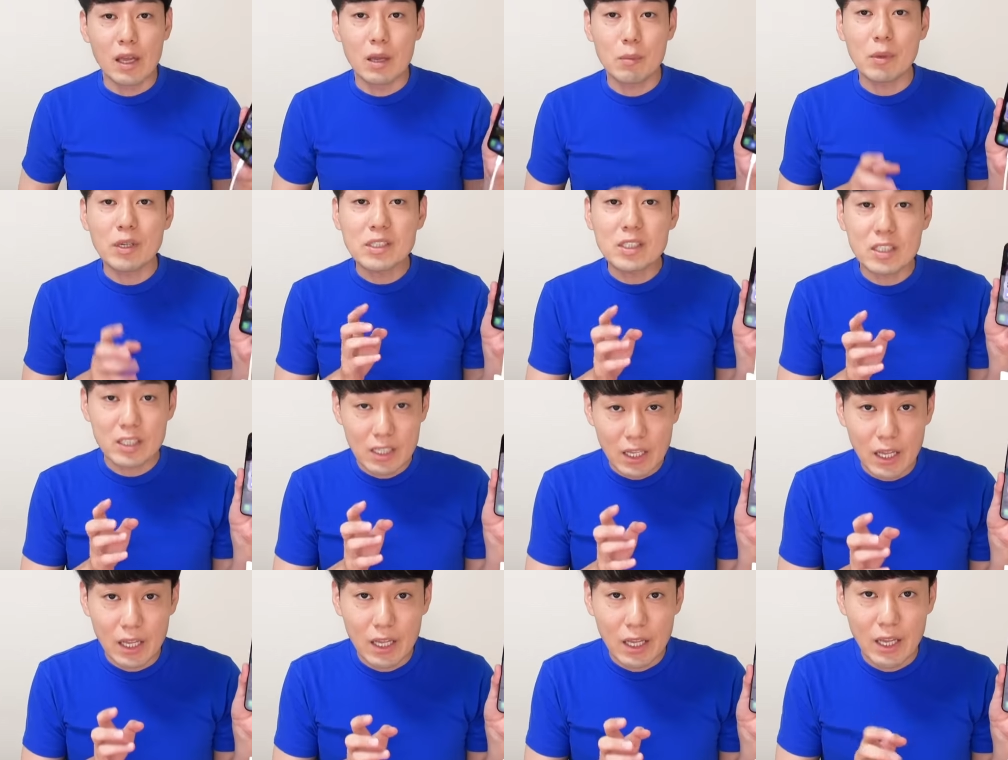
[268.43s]
えー、まずで
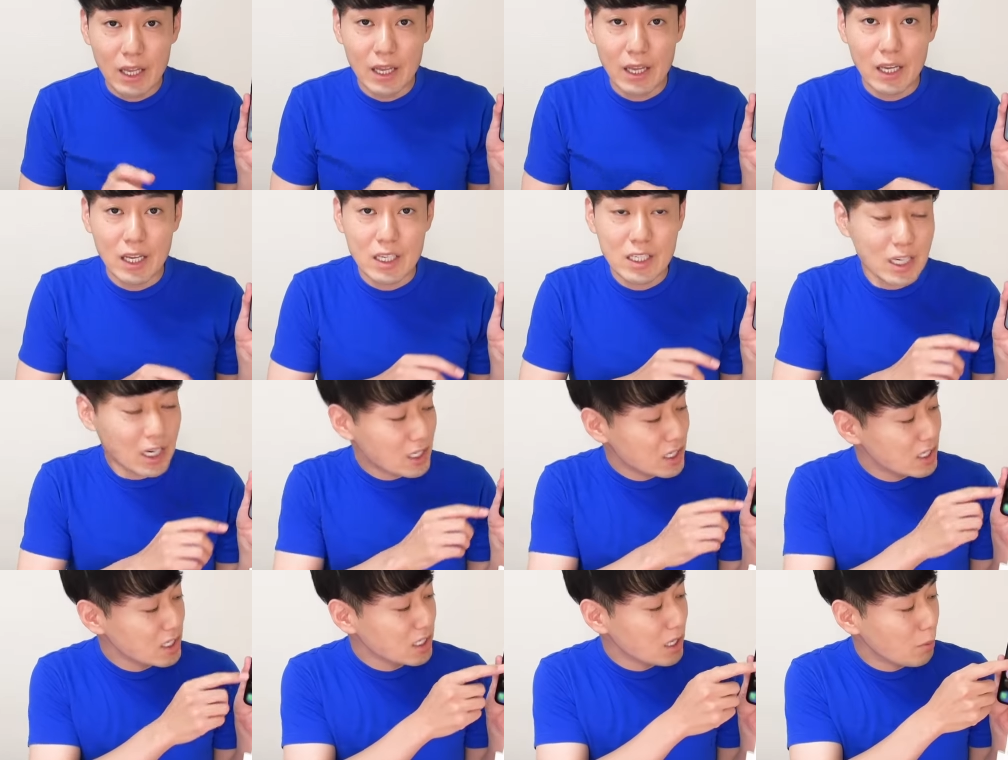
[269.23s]
すね、えー、
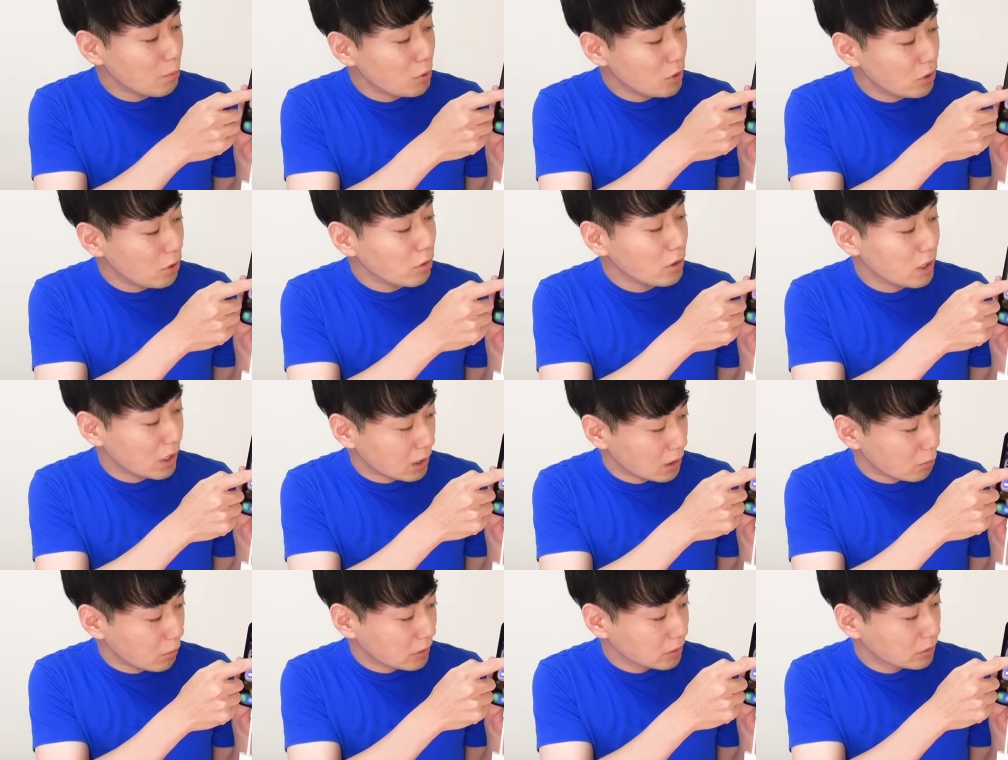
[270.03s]
写真アプリを
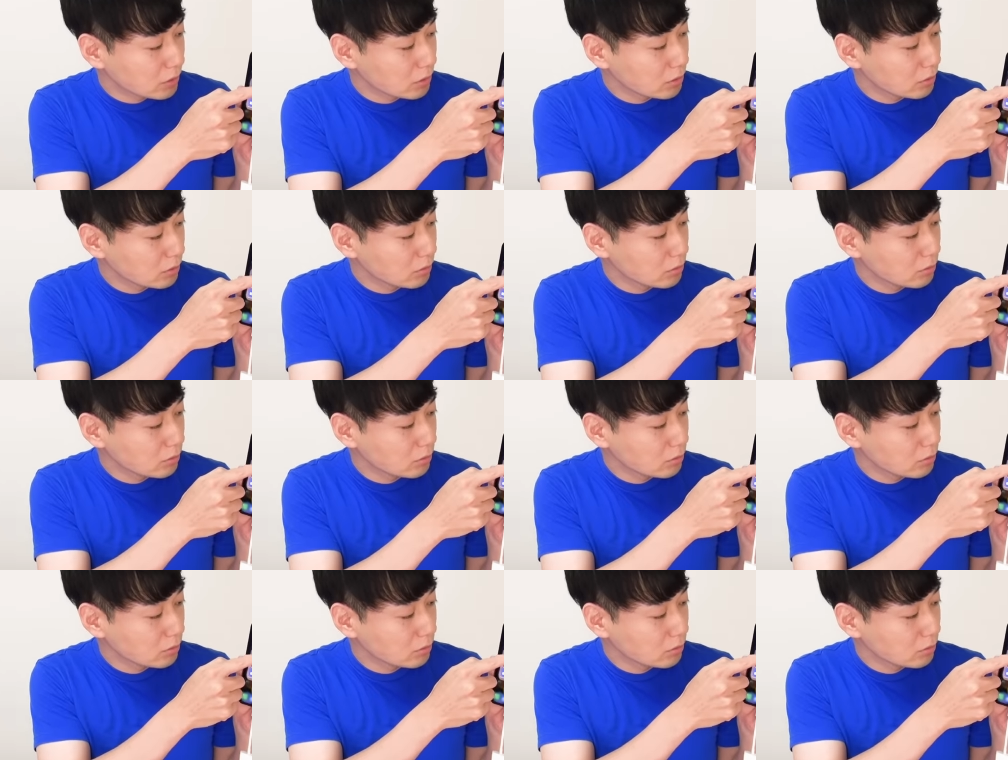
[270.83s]
開きます。